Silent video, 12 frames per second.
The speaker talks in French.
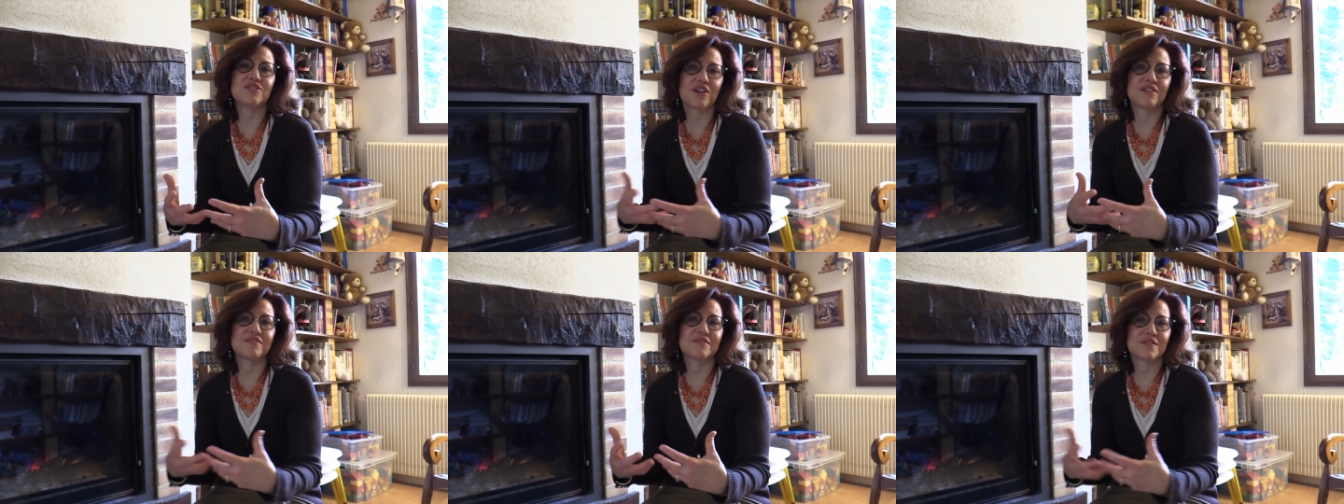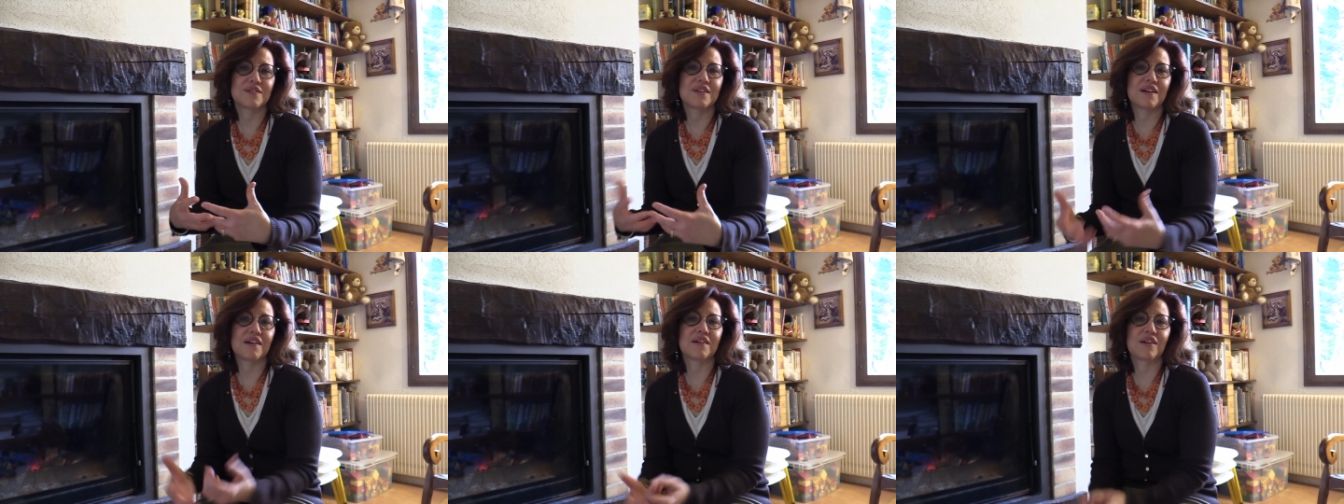gens
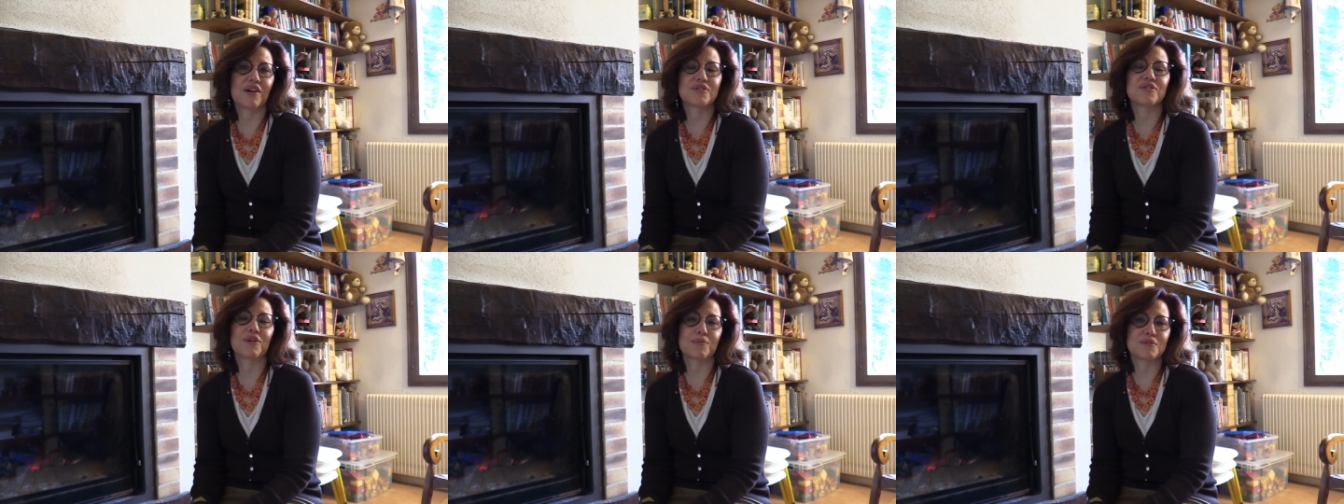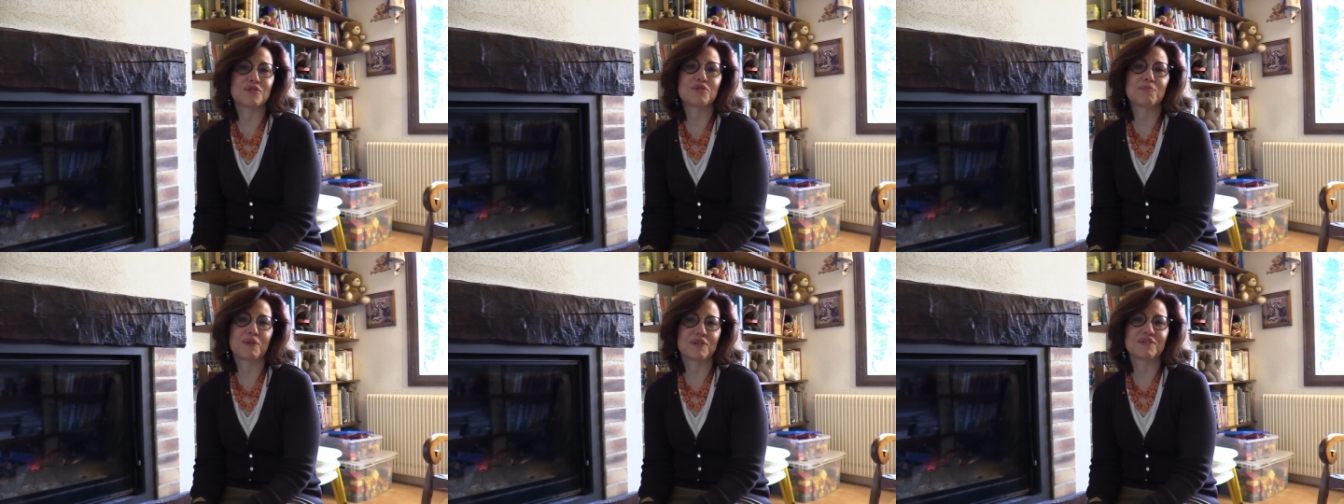euh, ensemble, je
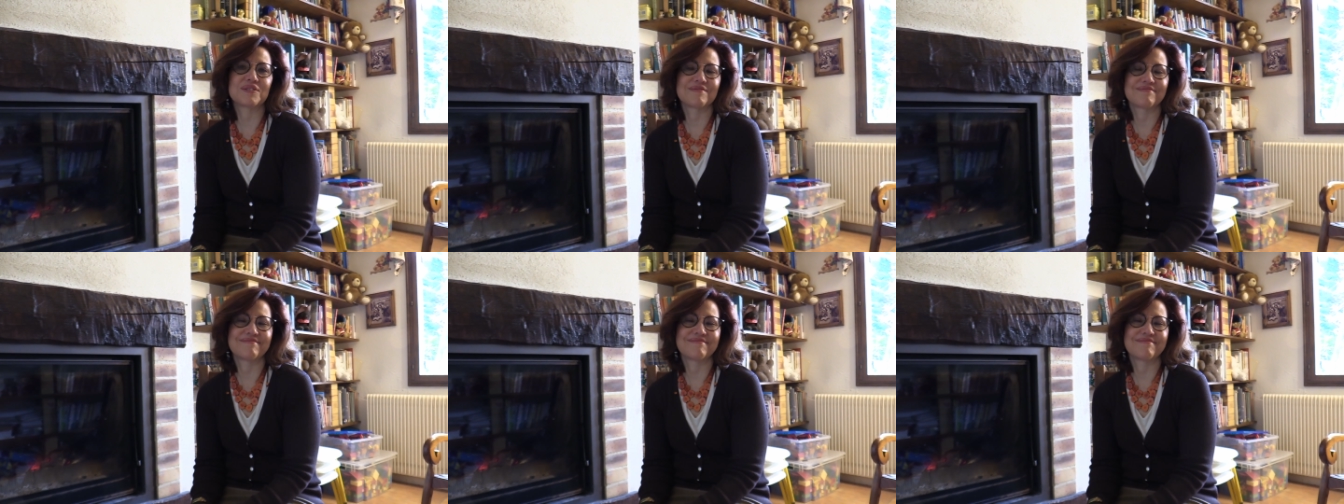pense.